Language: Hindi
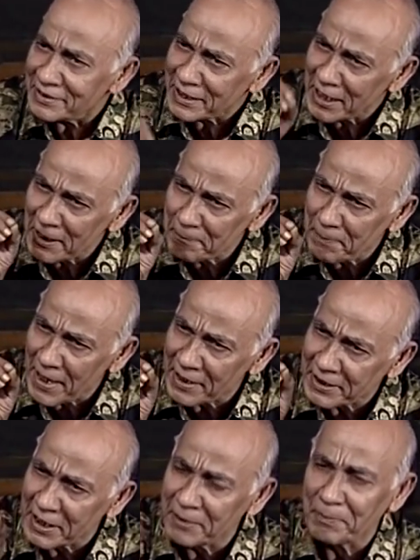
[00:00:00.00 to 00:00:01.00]
थे
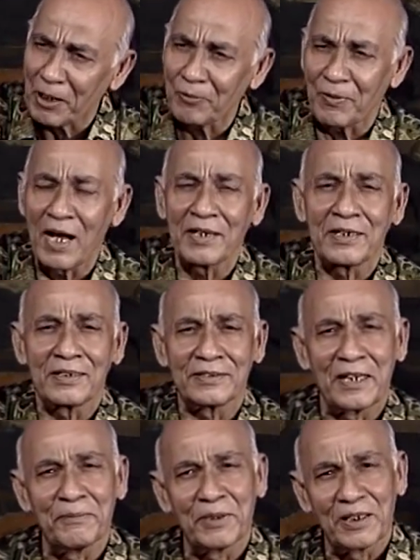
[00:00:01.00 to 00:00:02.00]
बैठे भगवान
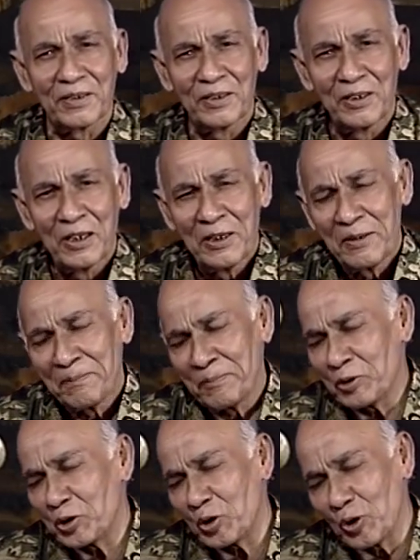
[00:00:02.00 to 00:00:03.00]
हृदय में
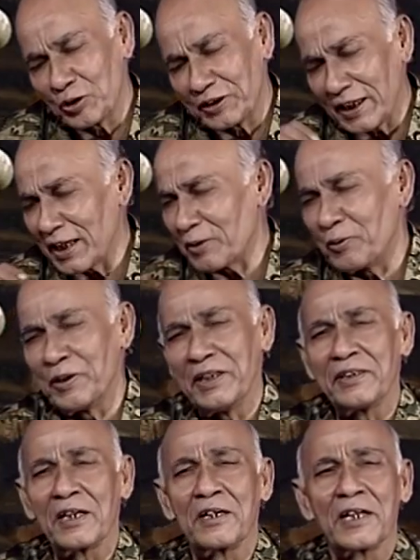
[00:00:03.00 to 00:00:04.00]
मुझको देर हुई
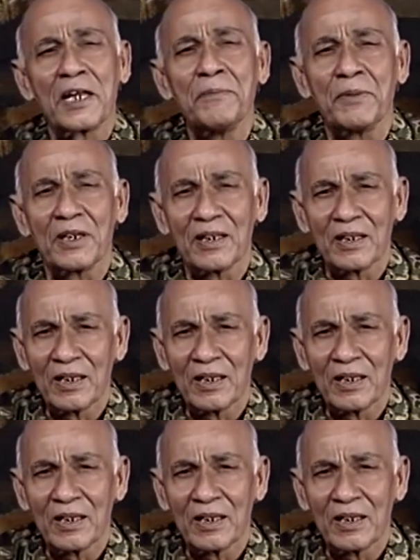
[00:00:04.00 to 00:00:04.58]
निर्णय में